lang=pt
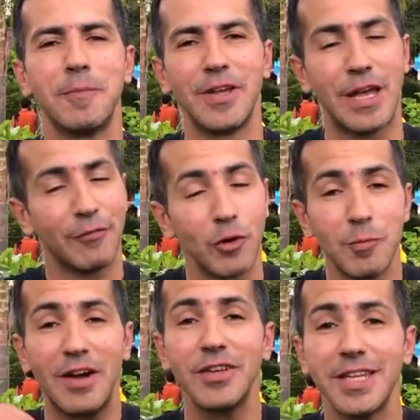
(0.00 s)
é,
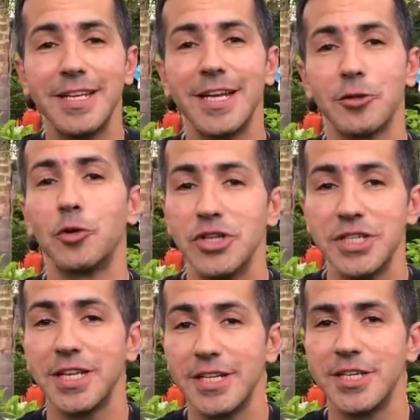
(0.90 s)
formava treinadores de
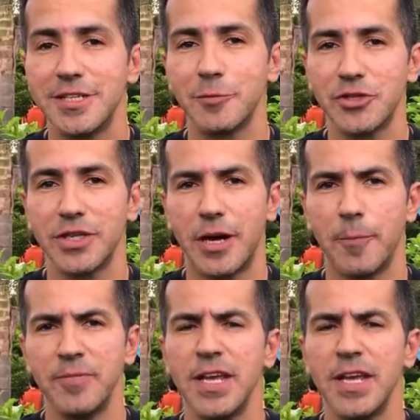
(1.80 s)
inteligência emocional.